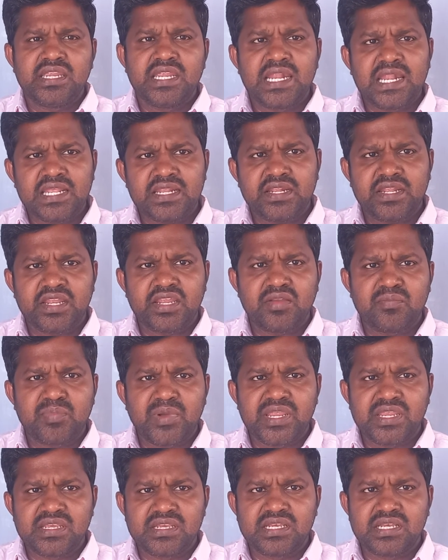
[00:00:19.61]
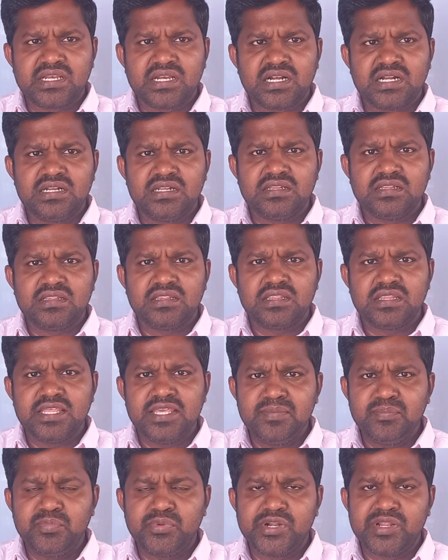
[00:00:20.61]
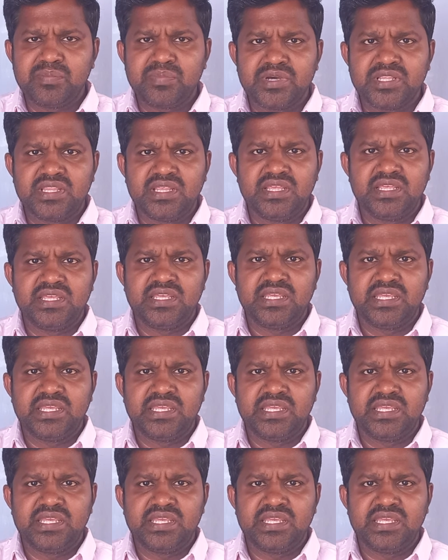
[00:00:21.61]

எலக்ட்ரிக் பைக்குகள் தீப்பிடிப்பது